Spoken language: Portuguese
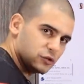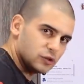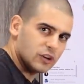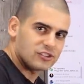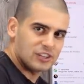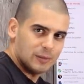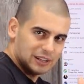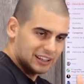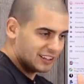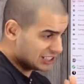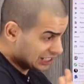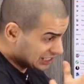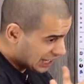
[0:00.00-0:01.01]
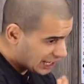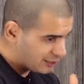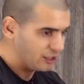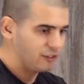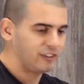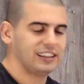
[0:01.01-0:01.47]
da escola de samba, que tá
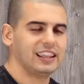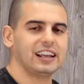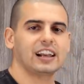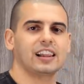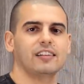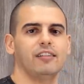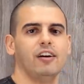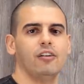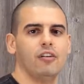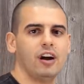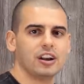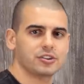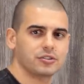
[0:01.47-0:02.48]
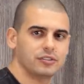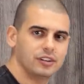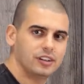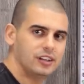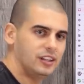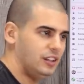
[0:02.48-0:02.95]
chateada que não vai ter carnaval, eu acho.
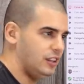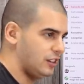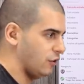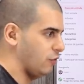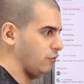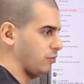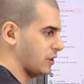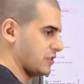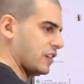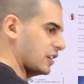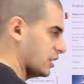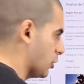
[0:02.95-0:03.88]
Então, mas fica